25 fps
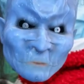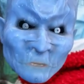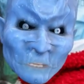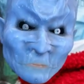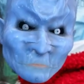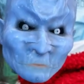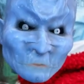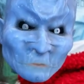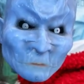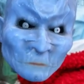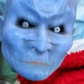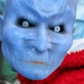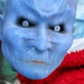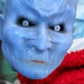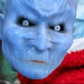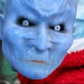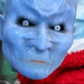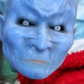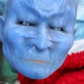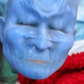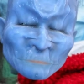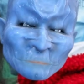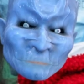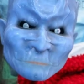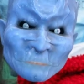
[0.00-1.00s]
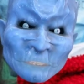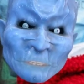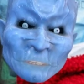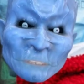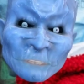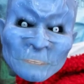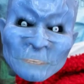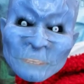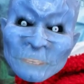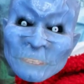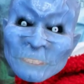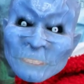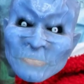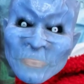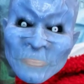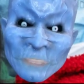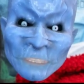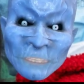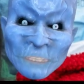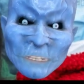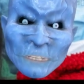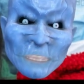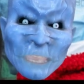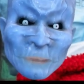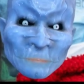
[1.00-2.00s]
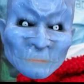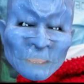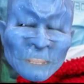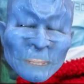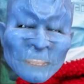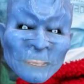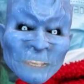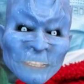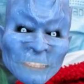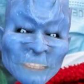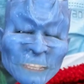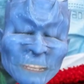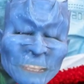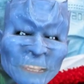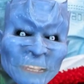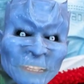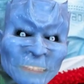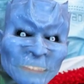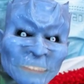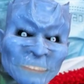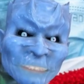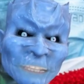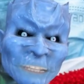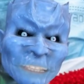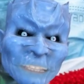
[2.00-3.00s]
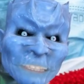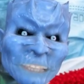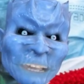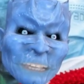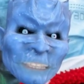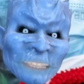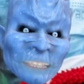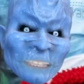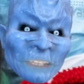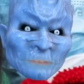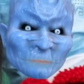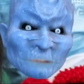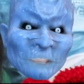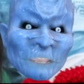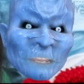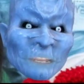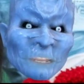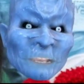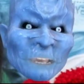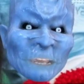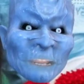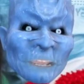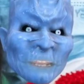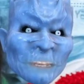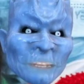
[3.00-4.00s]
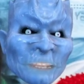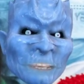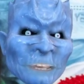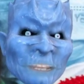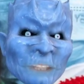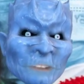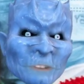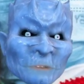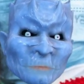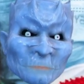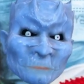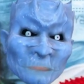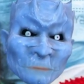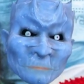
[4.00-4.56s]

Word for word: Eh, Saat ini Amerika Serikat tercatat sebagai negara dengan jumlah